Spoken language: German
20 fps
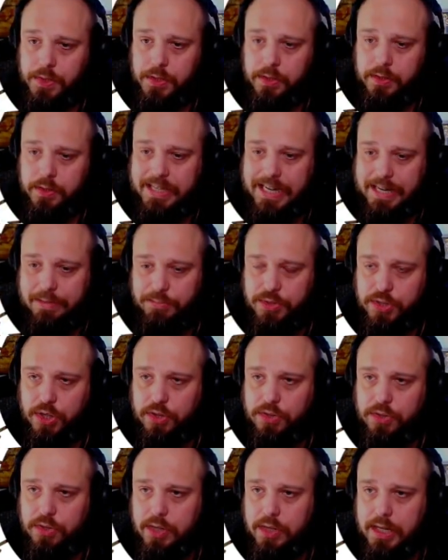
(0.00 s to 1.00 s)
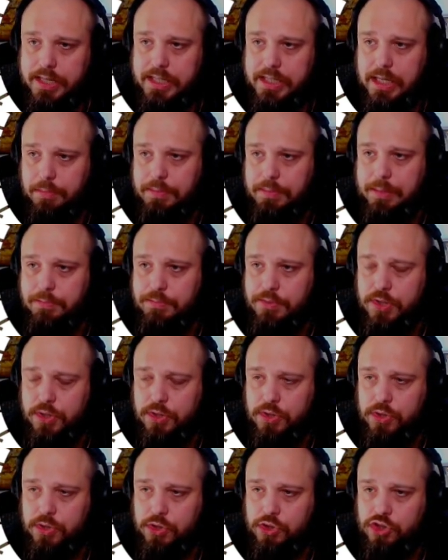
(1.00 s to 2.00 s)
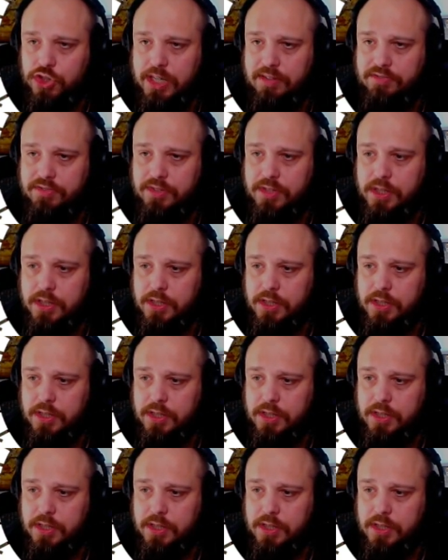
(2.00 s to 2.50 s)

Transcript: Die haben es doch noch, ich glaube, die haben es doch noch geschafft.